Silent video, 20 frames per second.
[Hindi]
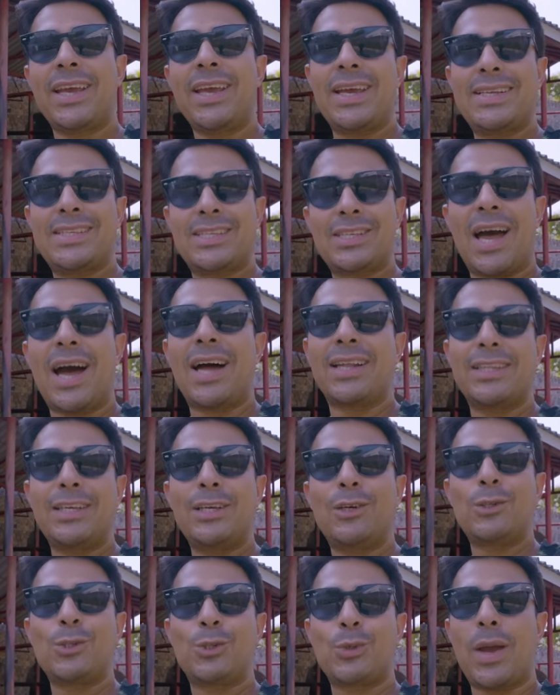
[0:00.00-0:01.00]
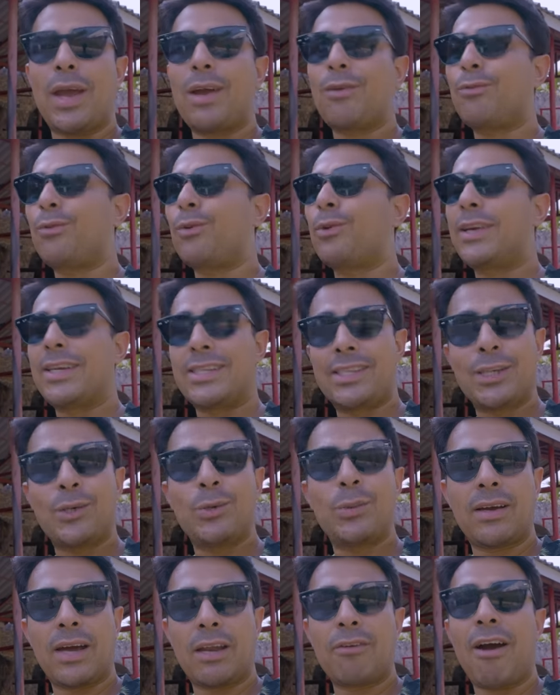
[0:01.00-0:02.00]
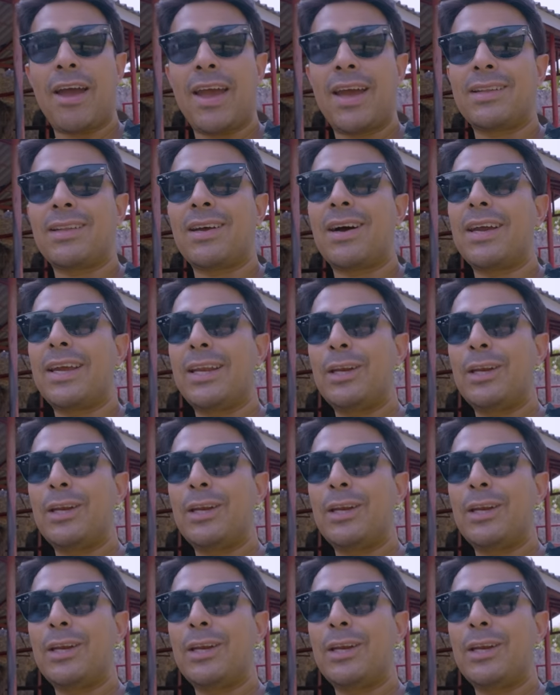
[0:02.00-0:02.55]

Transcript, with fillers: इस हाथी को जो है वो रेस्क्यू करवाया था